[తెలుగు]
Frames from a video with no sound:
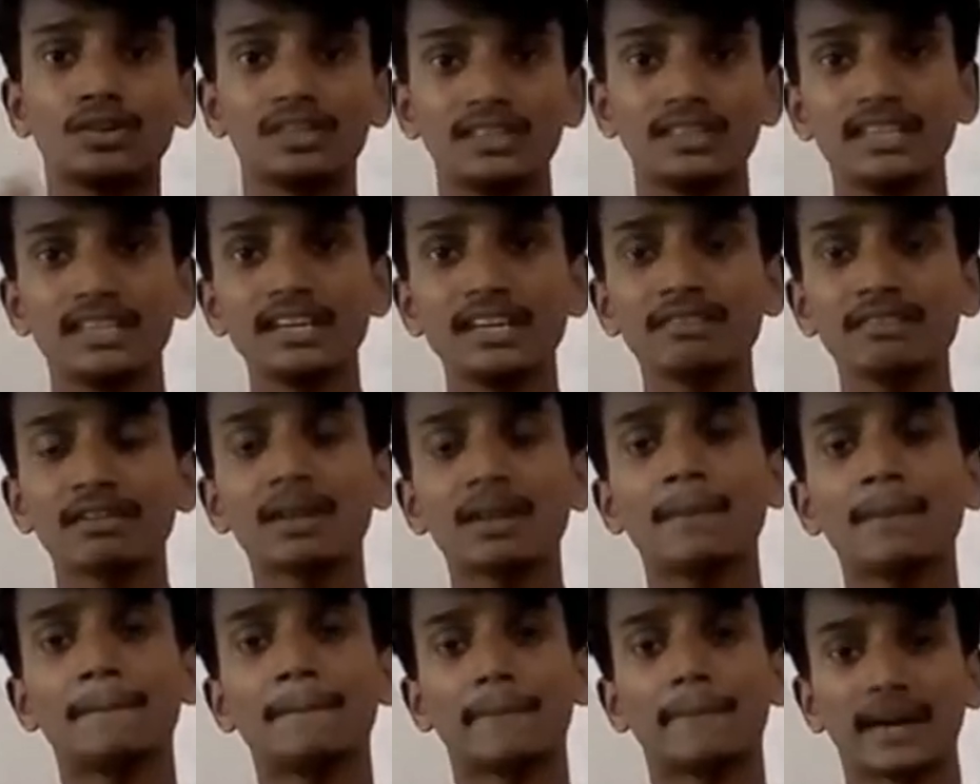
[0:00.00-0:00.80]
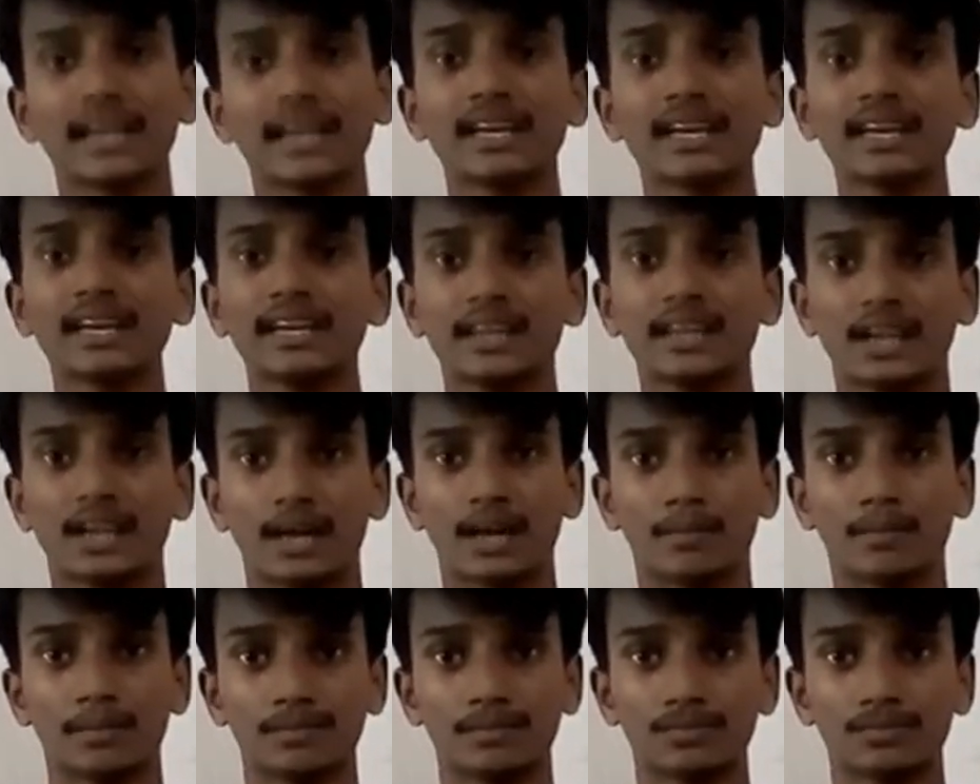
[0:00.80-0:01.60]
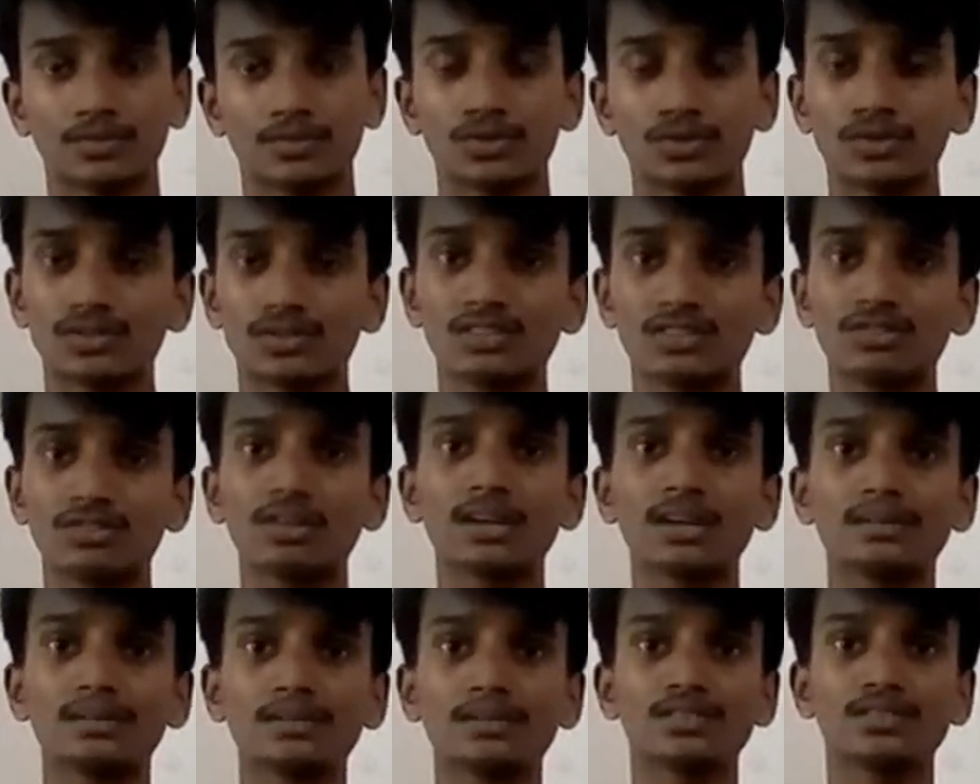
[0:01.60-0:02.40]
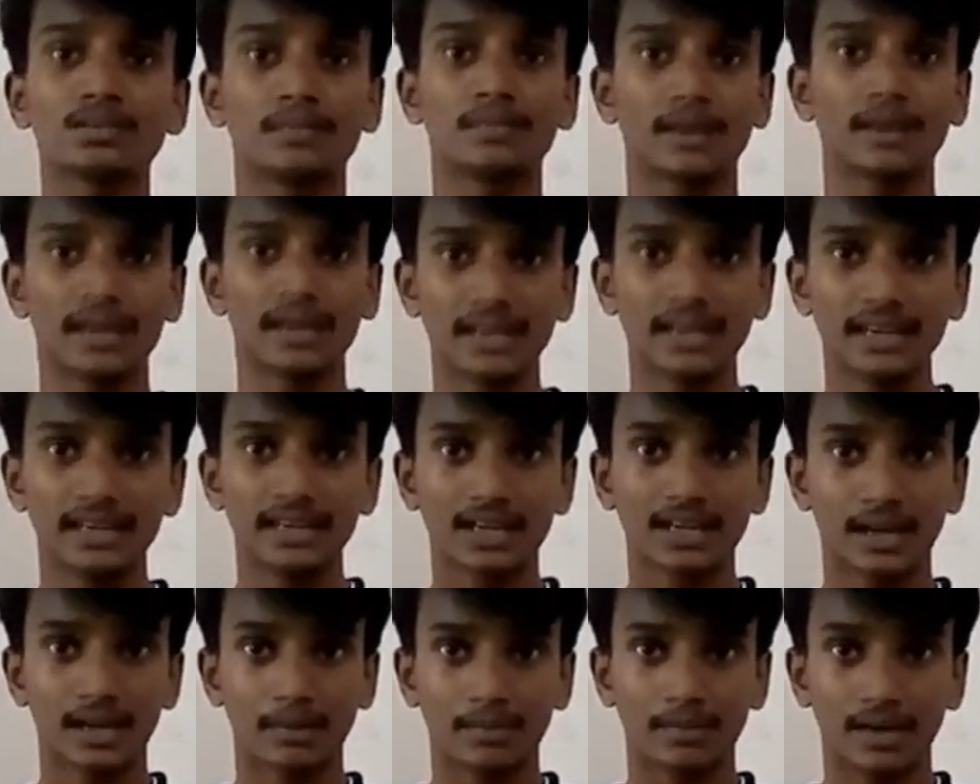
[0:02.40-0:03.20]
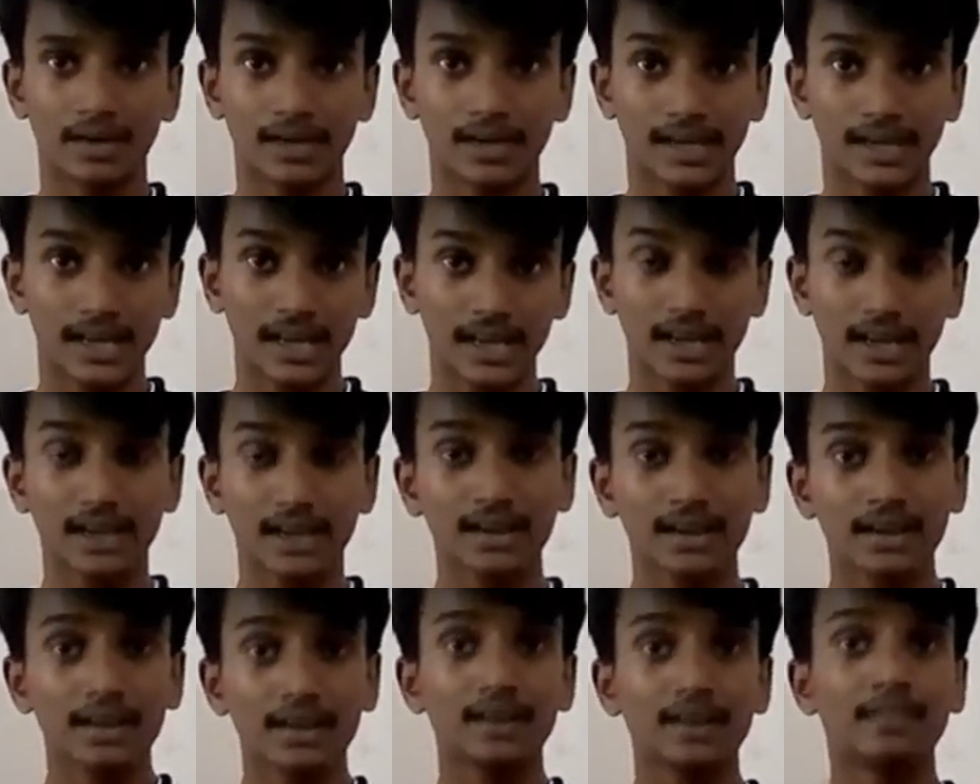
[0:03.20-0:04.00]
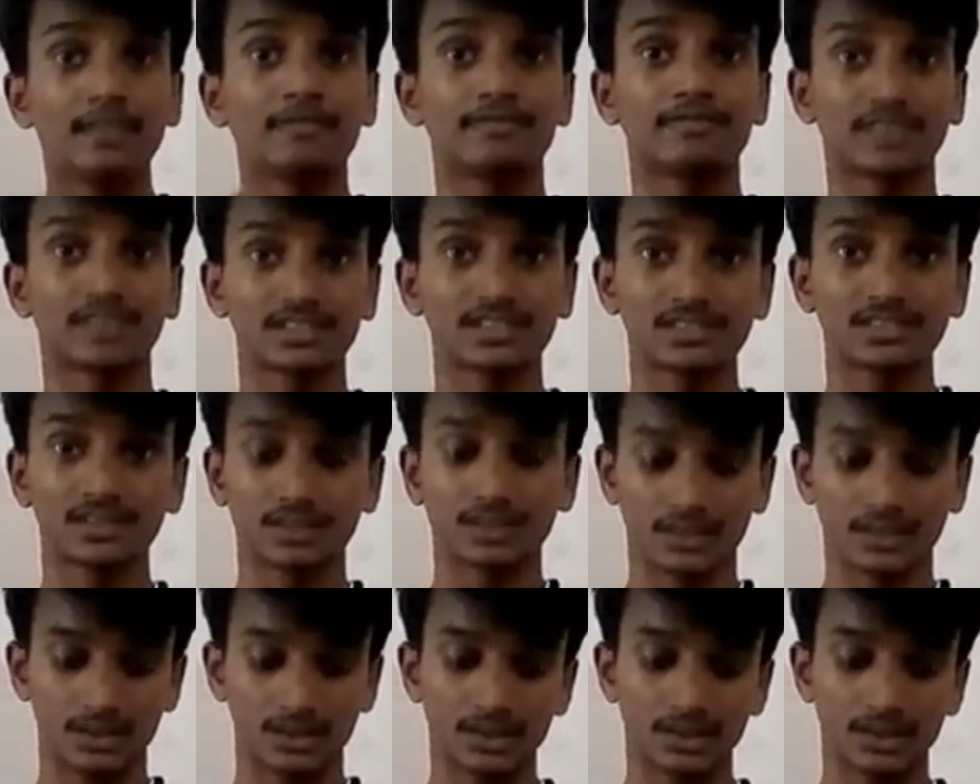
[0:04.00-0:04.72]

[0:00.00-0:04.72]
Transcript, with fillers: దీనివల్ల మనకేంటి లాభం సో సర్చ్లో కనిపిస్తే మనకేంటి లాభం అంటే ఫస్ట్